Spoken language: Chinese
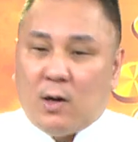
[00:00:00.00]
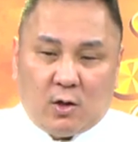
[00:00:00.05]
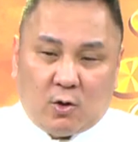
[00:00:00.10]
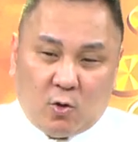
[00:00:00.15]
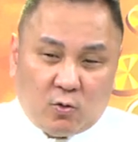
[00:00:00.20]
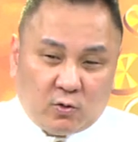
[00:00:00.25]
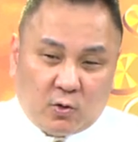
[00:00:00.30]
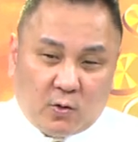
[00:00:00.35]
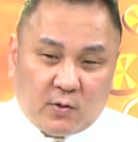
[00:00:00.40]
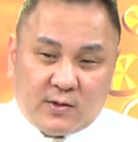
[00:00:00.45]
哇，
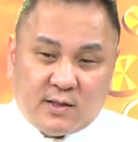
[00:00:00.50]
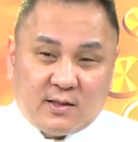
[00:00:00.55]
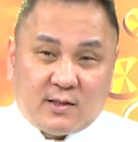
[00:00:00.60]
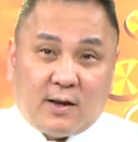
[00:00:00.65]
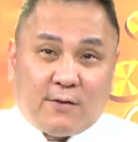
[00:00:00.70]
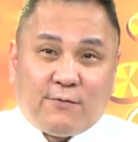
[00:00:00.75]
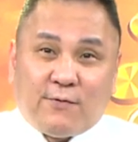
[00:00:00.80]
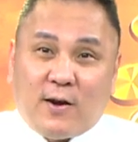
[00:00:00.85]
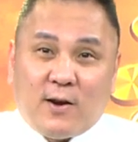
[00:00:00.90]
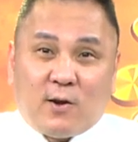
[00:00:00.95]
空头市
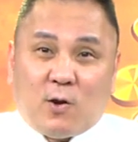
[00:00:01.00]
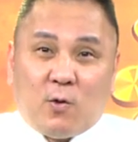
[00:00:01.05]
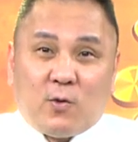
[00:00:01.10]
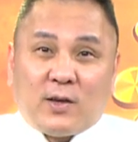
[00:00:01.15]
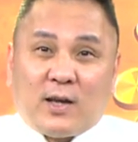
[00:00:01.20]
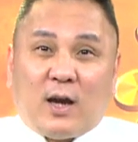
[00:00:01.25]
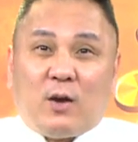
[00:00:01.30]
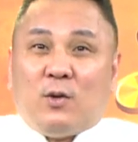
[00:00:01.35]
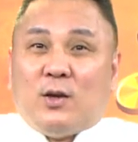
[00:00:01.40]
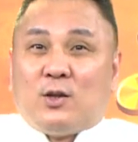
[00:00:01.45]
场放空
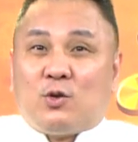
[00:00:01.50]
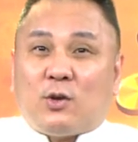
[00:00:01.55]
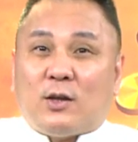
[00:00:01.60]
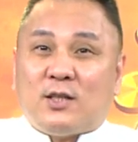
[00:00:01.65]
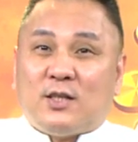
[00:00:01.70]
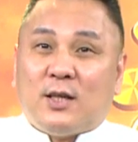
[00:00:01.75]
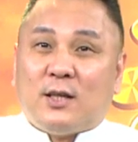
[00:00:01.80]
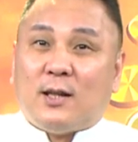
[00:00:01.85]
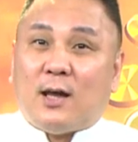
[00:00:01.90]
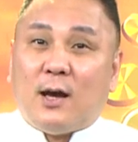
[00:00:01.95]
应该会
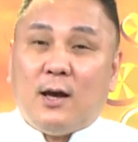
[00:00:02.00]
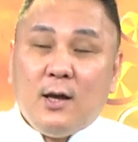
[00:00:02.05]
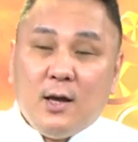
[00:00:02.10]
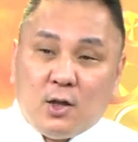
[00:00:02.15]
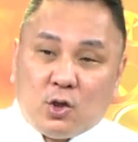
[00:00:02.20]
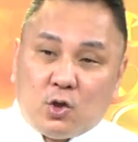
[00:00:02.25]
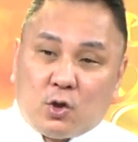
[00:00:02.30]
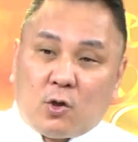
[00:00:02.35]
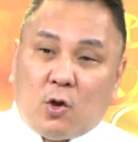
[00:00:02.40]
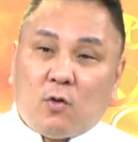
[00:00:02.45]
赚钱呐，
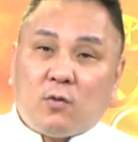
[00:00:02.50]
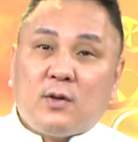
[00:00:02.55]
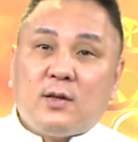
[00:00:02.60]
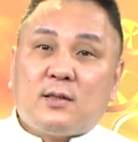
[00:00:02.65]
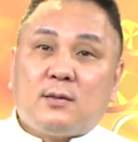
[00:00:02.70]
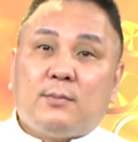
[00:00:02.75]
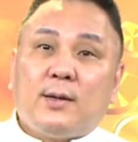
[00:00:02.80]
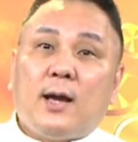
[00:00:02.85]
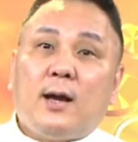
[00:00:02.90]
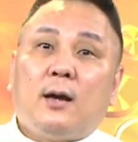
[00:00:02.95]
就空的
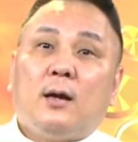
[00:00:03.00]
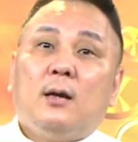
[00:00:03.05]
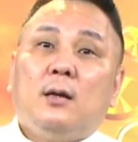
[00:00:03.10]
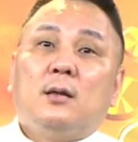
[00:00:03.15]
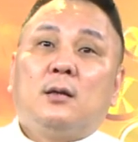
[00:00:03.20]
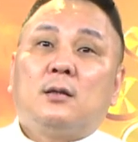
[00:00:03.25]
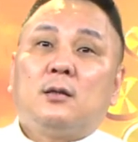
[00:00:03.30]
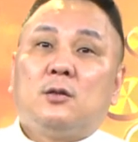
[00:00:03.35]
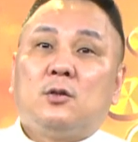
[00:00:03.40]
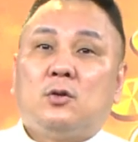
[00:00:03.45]
怎么样？
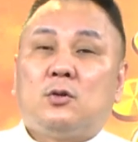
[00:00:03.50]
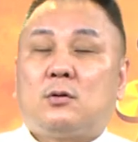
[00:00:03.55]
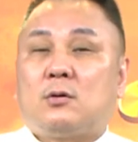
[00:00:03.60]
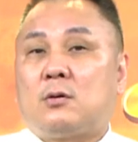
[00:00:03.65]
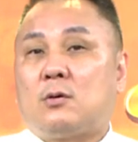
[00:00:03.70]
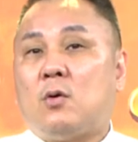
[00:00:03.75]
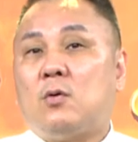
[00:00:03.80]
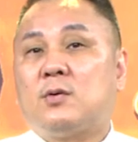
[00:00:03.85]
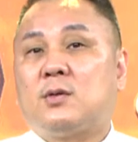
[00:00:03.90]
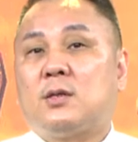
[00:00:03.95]

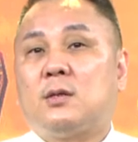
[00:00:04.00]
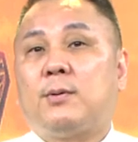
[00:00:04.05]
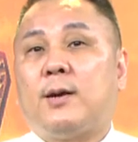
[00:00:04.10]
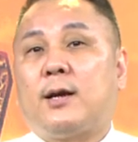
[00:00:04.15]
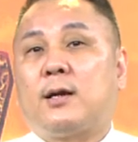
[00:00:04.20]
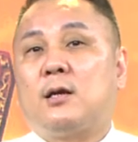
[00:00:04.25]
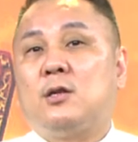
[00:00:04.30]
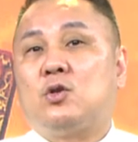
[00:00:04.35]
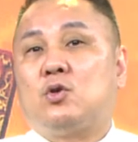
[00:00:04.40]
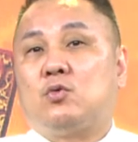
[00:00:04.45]
公司
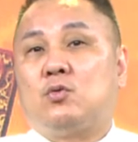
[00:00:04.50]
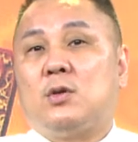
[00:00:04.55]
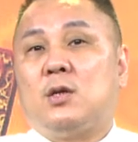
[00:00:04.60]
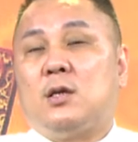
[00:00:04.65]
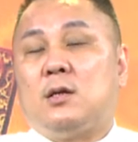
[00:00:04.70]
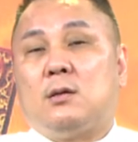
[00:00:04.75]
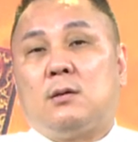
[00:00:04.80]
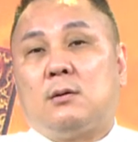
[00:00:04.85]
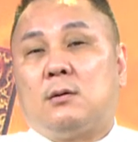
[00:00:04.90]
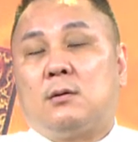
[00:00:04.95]
派跟主
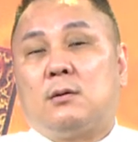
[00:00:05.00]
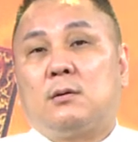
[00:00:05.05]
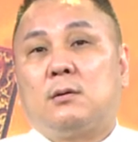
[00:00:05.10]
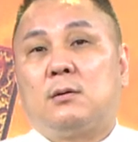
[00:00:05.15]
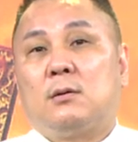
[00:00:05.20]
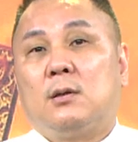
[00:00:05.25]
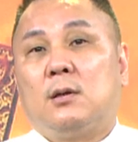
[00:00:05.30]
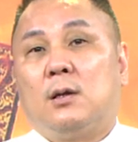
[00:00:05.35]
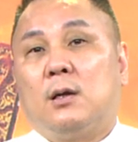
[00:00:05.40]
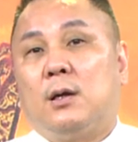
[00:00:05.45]
力
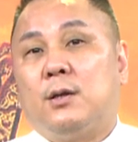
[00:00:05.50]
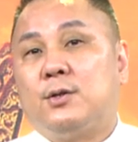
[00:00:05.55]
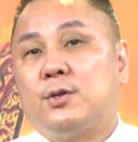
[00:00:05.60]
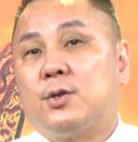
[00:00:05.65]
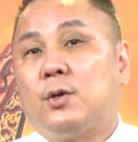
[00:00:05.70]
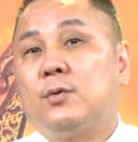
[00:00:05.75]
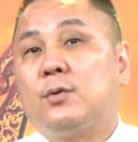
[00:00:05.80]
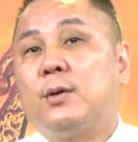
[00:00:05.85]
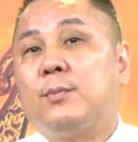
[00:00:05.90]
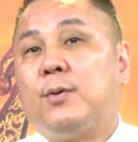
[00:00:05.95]
很
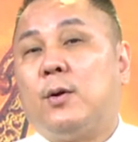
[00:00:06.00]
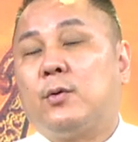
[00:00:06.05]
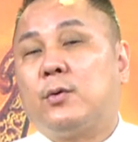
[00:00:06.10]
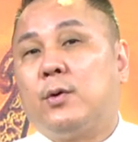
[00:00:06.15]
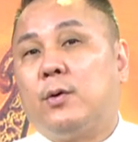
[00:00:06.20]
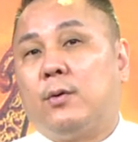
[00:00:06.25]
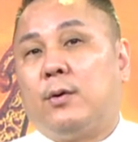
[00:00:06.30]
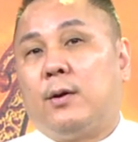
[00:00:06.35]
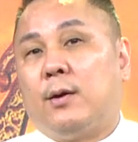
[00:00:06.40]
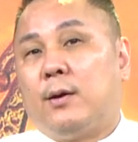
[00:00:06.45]
熟的朋
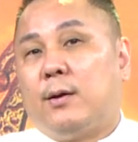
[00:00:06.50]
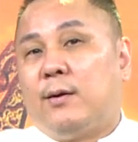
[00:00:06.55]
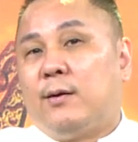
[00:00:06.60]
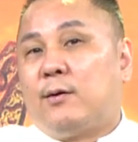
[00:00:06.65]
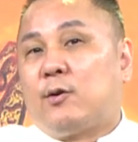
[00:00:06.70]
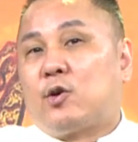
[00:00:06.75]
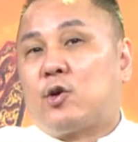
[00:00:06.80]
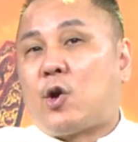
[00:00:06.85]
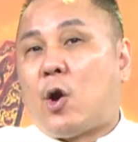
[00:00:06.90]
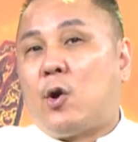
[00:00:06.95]
友啊，
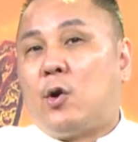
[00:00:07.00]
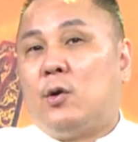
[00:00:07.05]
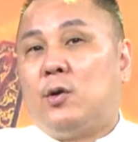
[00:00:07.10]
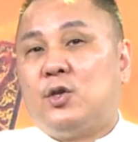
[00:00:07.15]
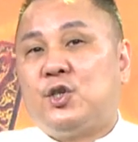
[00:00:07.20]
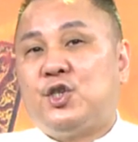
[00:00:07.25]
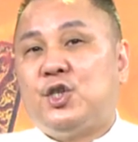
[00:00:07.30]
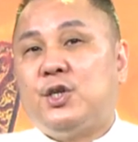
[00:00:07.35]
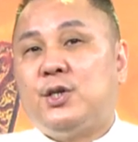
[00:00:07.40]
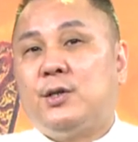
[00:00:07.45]

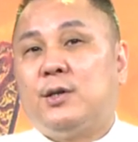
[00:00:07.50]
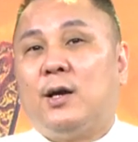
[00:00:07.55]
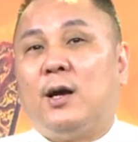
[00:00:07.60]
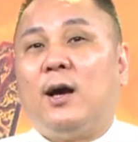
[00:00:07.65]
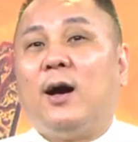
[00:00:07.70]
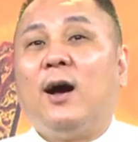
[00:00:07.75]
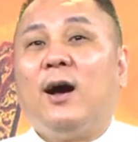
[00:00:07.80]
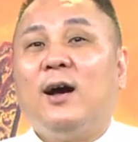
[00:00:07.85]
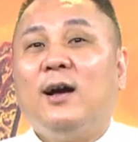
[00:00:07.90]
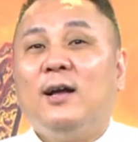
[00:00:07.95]

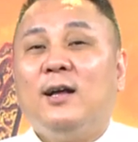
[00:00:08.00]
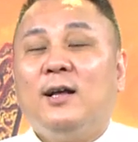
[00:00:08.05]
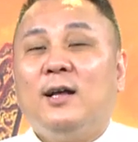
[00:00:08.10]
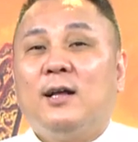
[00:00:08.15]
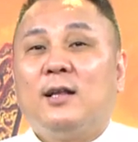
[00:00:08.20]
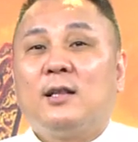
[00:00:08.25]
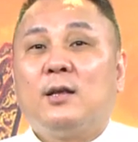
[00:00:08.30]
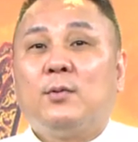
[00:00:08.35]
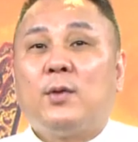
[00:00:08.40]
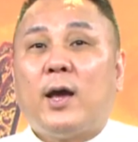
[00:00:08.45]
哈哈，
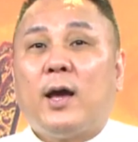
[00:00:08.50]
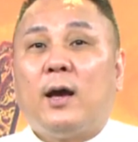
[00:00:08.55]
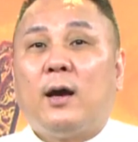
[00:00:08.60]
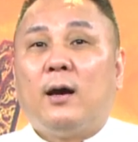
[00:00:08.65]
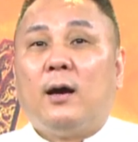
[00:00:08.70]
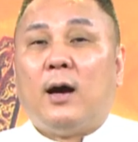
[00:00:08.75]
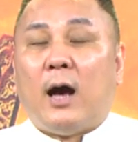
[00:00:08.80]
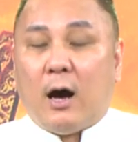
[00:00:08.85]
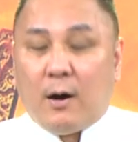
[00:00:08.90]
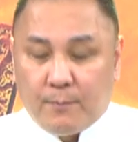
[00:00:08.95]
对不对？
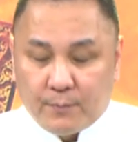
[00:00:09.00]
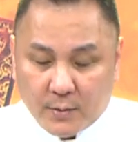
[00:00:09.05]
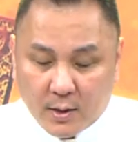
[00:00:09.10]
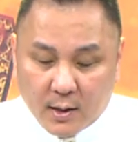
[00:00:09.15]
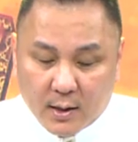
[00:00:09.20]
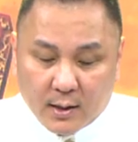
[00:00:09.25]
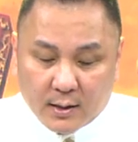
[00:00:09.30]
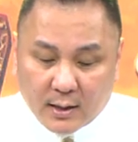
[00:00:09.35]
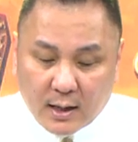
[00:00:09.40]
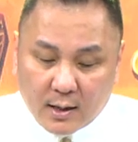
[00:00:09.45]
好，
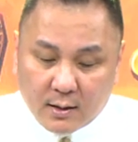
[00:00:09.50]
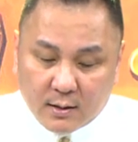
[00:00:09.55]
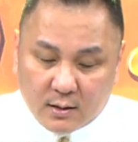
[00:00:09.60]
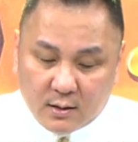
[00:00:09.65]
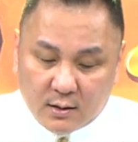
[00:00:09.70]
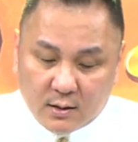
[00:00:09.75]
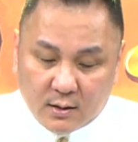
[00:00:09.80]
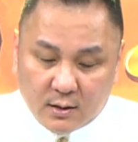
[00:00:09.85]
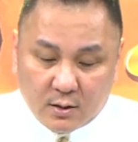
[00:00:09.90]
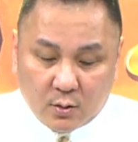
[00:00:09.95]
那
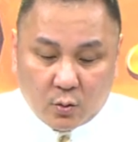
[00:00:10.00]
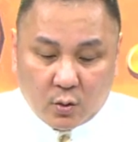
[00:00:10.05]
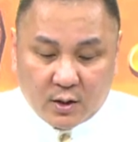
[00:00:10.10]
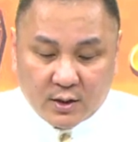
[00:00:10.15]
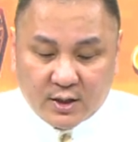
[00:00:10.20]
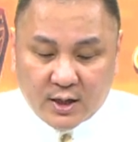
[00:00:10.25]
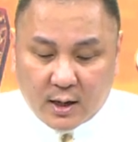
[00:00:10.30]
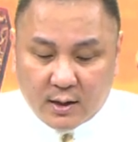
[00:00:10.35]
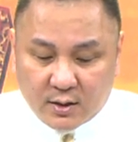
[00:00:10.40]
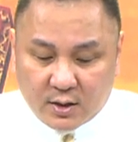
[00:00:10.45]
我
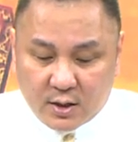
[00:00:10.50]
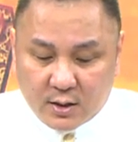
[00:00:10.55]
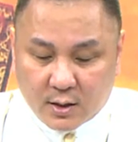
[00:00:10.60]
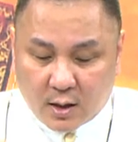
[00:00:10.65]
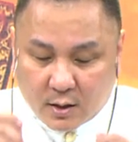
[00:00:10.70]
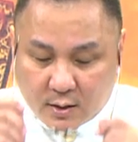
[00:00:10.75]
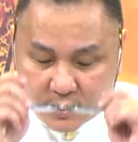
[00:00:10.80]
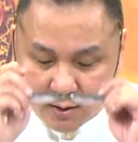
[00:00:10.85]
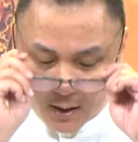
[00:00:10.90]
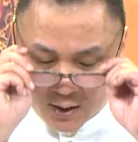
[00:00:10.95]
相信
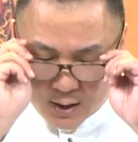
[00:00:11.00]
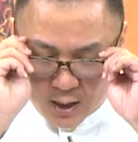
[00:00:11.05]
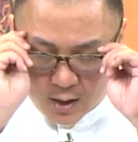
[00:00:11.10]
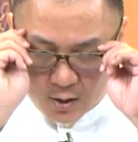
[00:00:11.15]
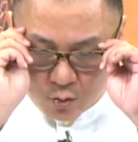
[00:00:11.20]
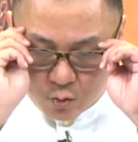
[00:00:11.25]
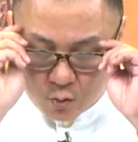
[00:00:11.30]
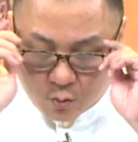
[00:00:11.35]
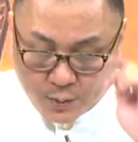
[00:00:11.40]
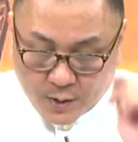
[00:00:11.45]
呢，这一
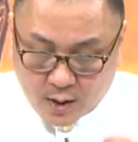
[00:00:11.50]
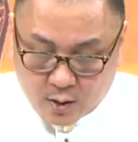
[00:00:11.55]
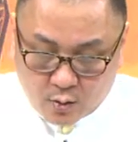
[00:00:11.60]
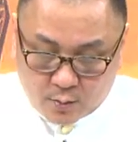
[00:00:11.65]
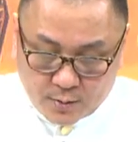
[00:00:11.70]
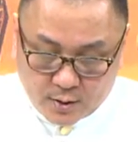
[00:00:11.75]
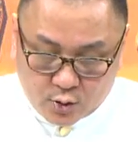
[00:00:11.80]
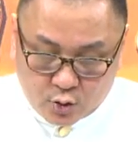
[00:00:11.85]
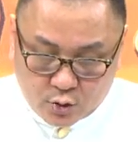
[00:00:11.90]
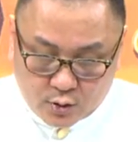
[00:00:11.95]
档股票，我
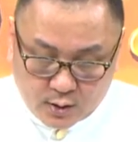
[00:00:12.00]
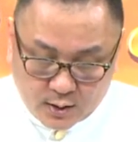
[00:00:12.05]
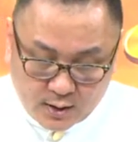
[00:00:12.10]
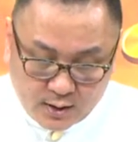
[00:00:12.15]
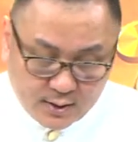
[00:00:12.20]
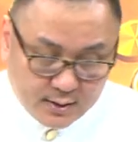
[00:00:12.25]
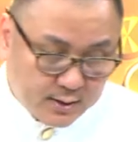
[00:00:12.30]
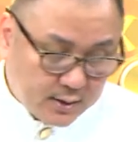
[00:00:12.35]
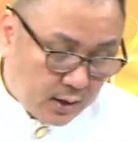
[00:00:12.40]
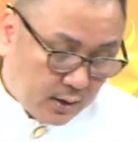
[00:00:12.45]
们举个
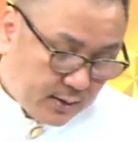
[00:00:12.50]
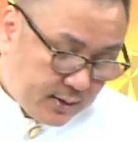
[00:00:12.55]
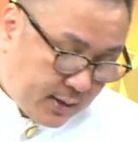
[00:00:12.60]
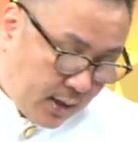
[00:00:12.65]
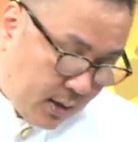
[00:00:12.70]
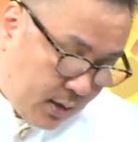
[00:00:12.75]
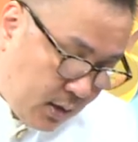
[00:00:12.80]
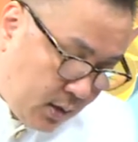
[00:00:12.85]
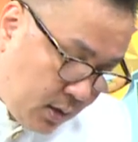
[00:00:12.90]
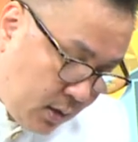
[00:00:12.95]
例子啊，
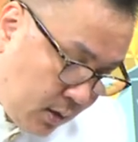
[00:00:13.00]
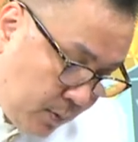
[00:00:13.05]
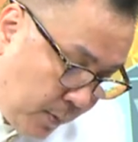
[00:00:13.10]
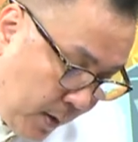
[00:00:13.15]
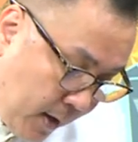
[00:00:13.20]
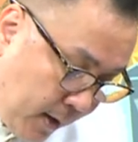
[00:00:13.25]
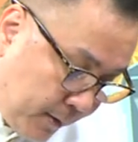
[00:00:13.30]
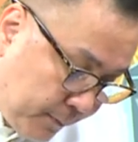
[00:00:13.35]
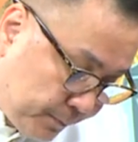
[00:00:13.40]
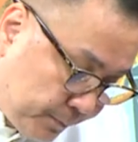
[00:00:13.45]
三二二
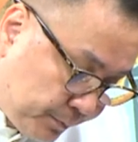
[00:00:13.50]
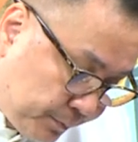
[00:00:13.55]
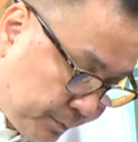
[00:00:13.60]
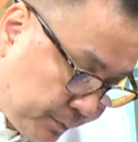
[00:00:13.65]
八。